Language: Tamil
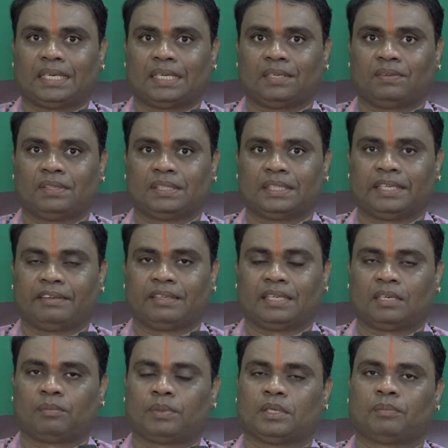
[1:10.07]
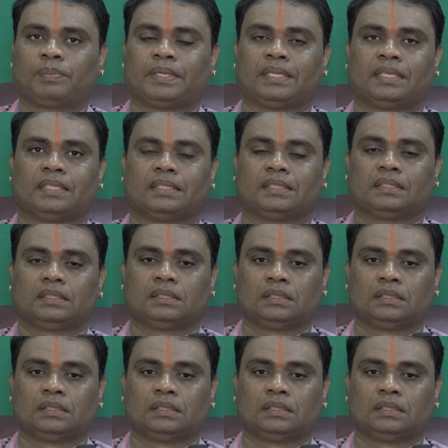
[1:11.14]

கடவுளுக்கு நிவேதனம் பண்ணப்படுகிறது